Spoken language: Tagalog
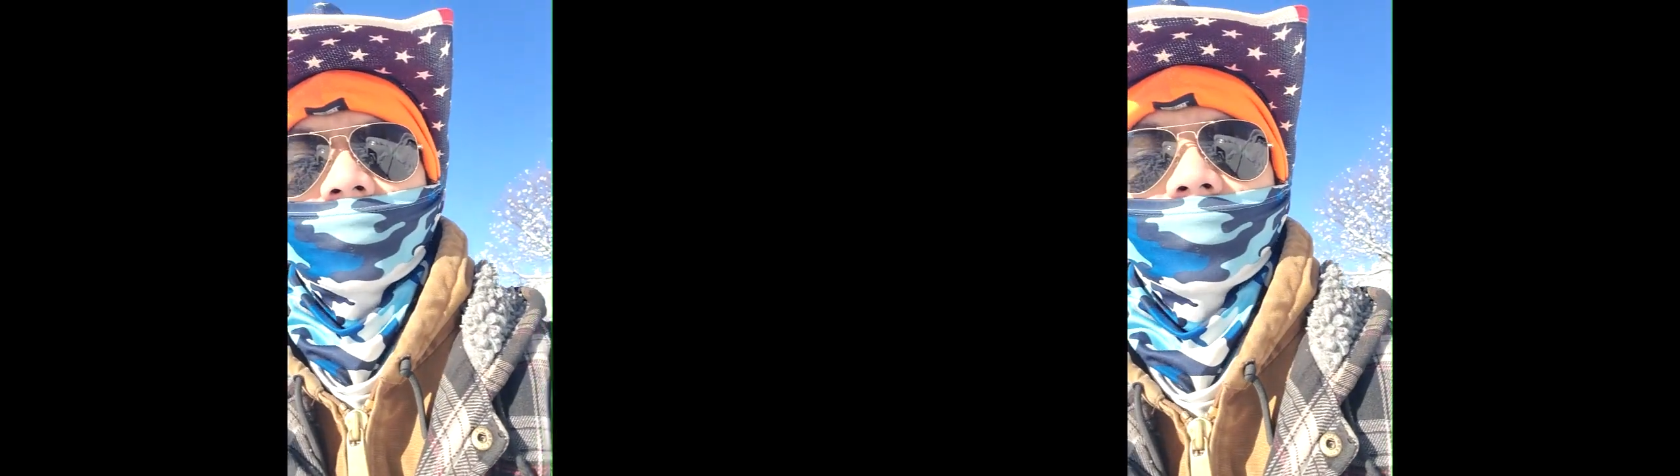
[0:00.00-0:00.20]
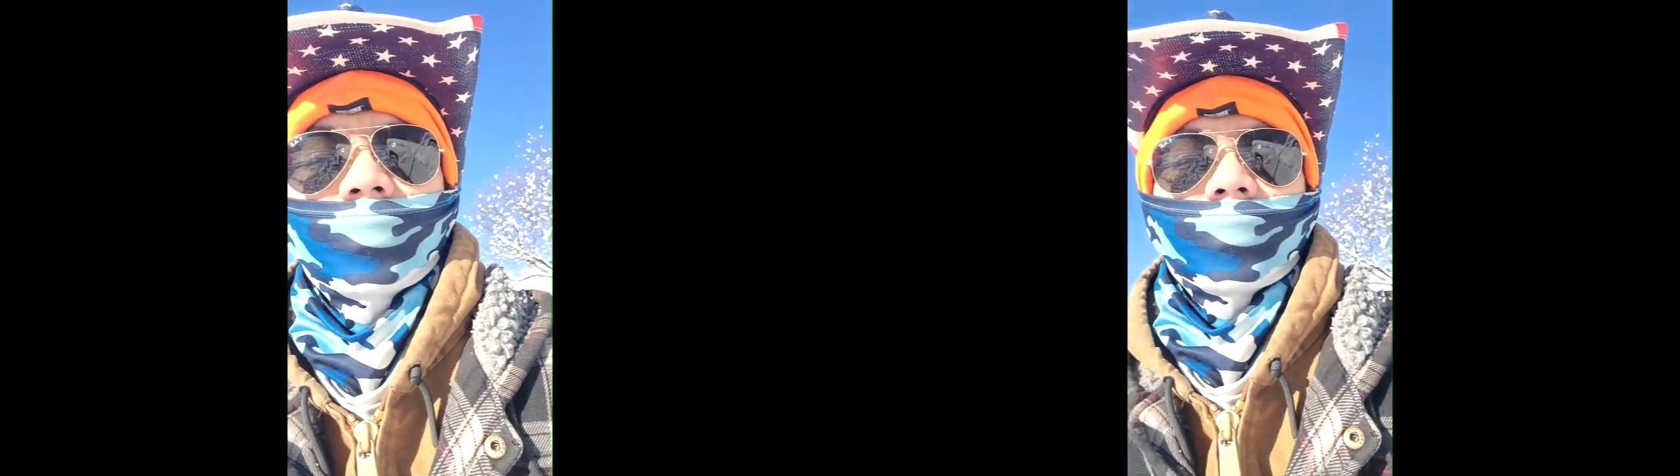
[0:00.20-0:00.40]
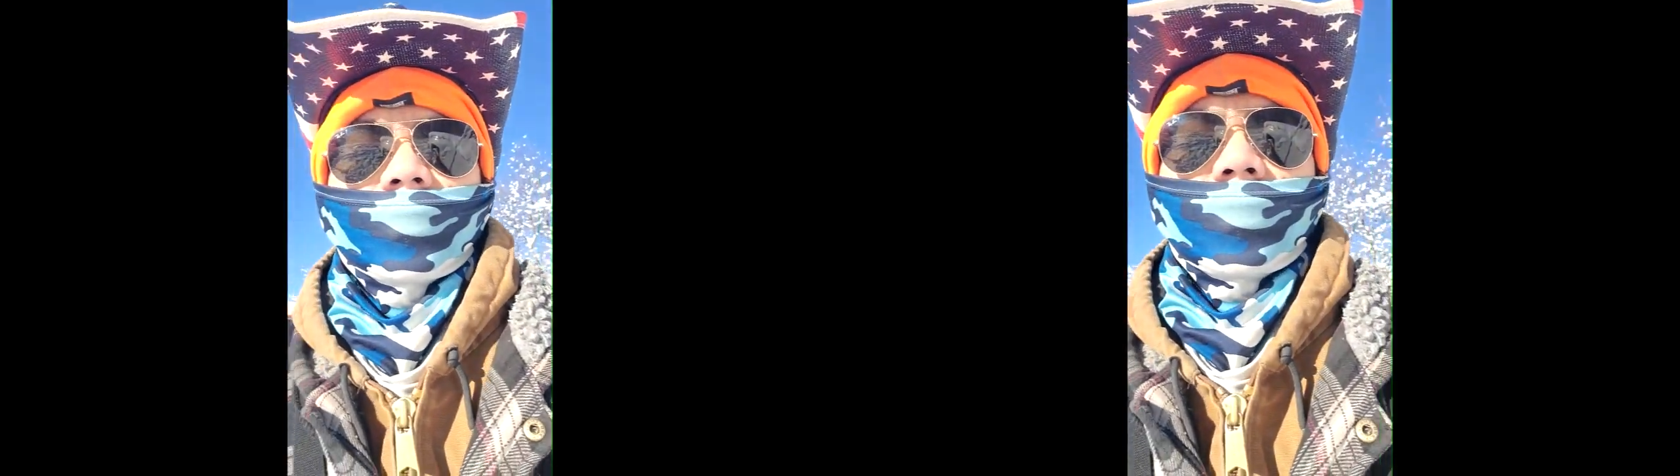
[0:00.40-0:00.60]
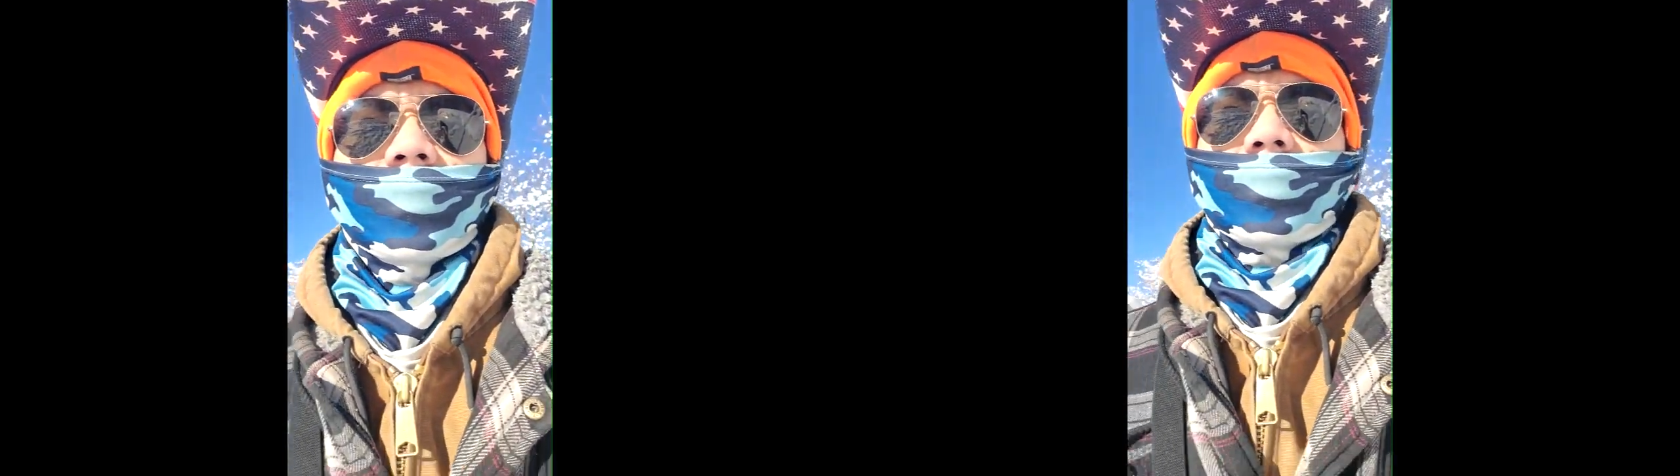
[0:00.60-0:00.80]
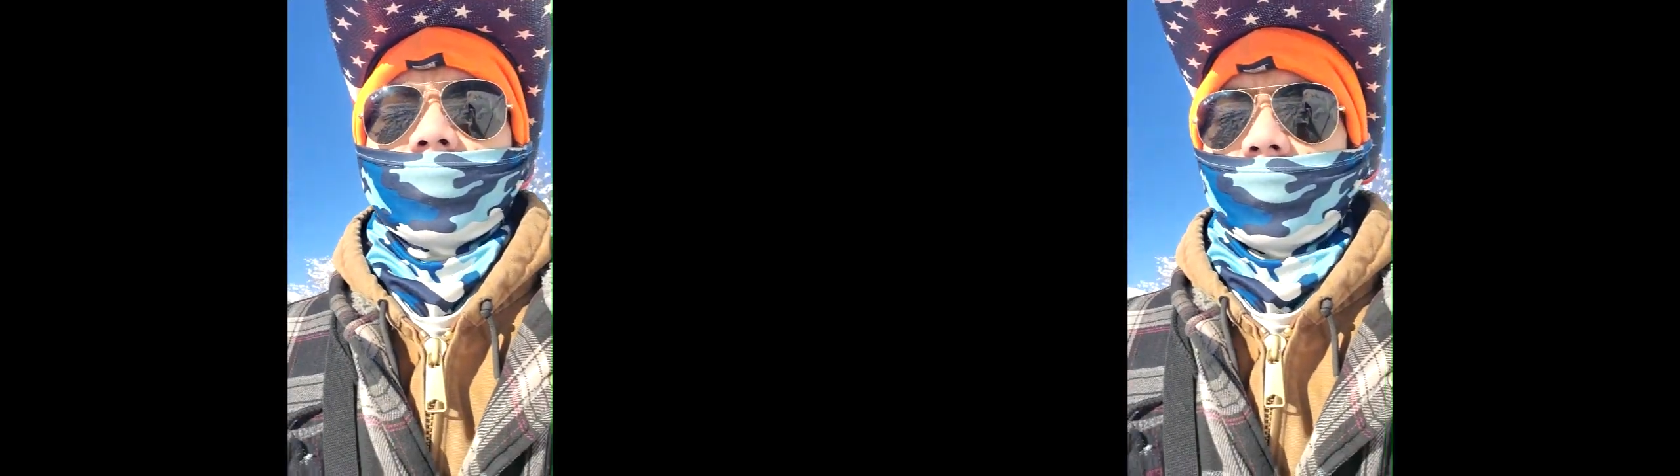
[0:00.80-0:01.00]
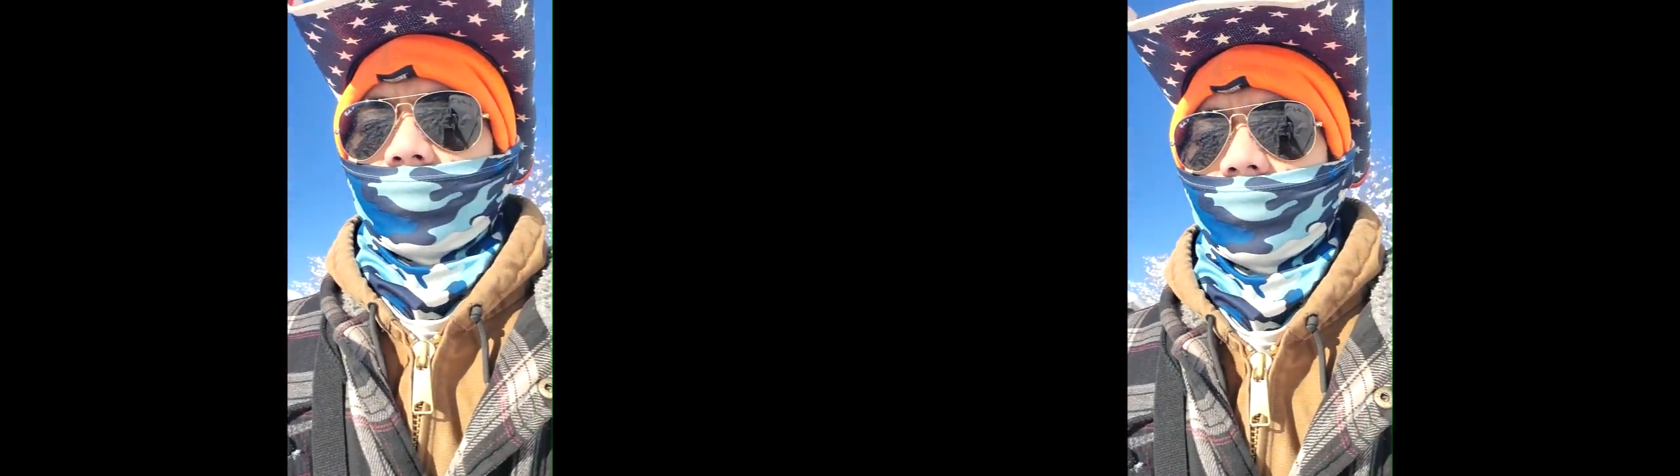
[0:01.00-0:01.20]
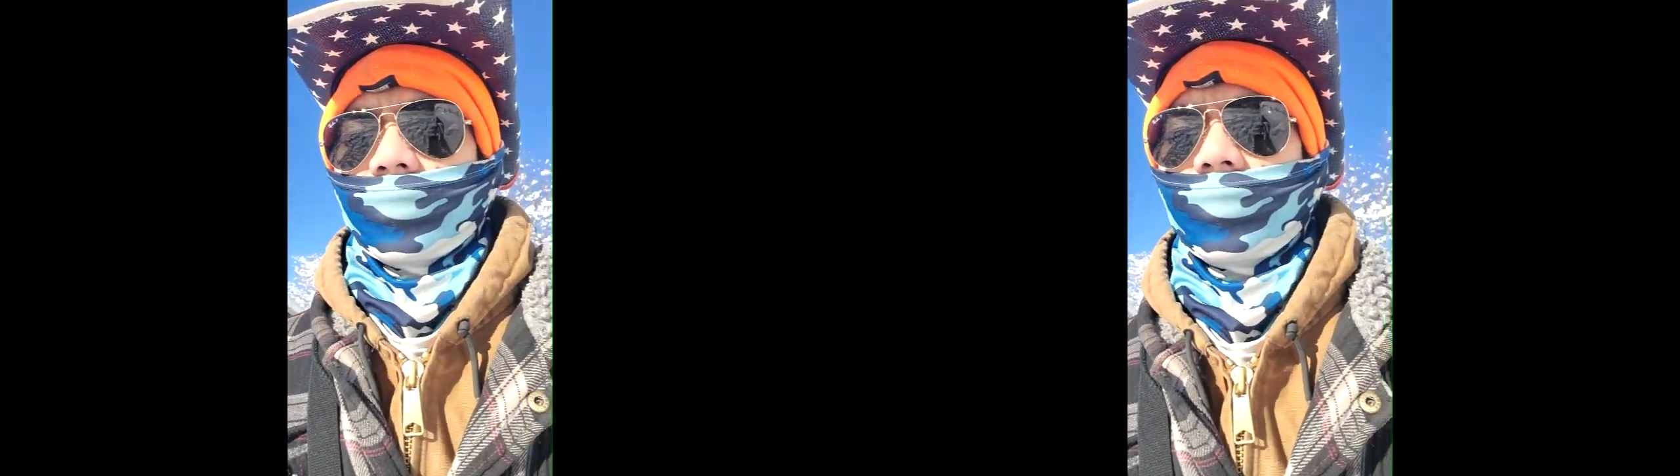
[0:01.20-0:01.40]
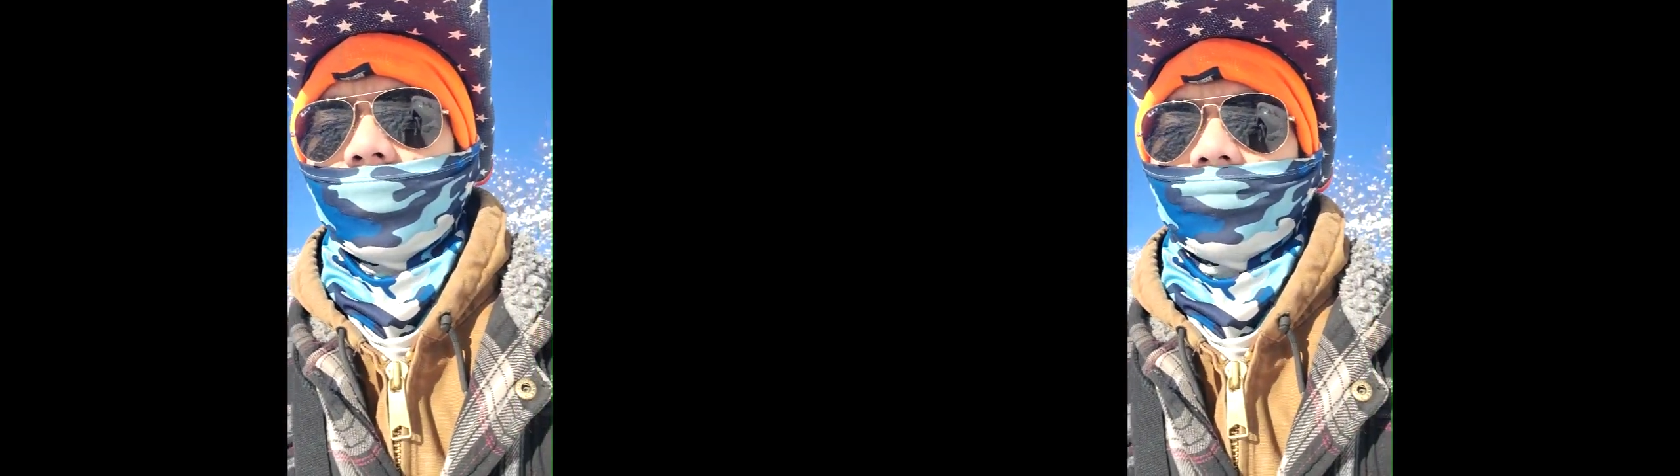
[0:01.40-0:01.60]
Yan.
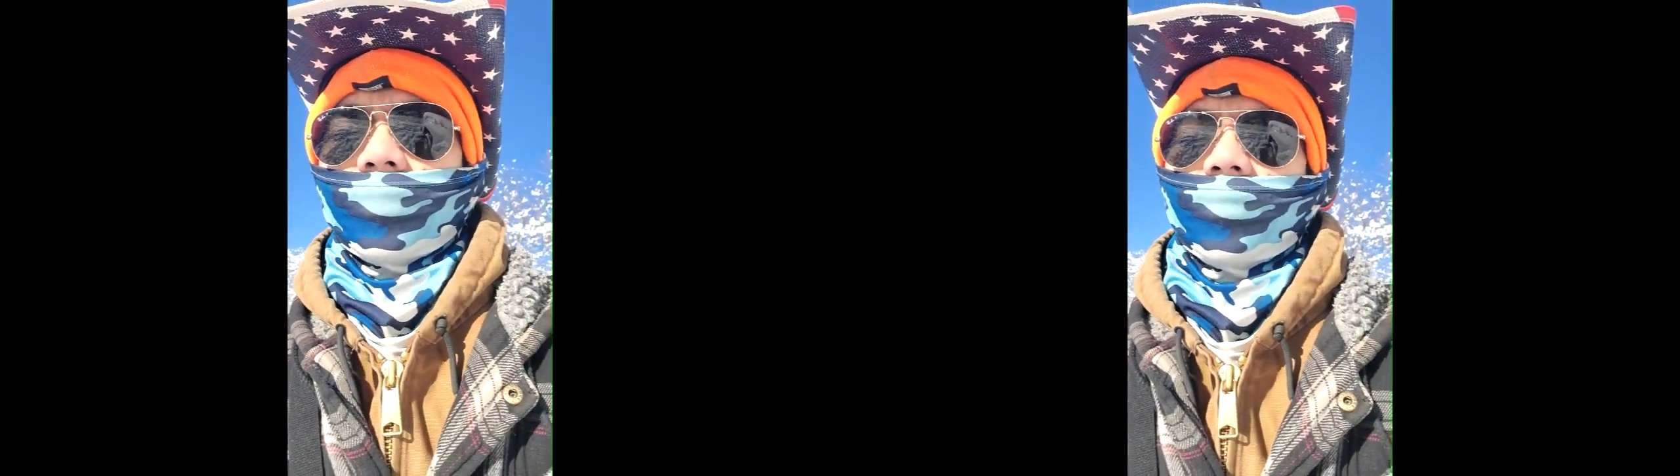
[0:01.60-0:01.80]
TGF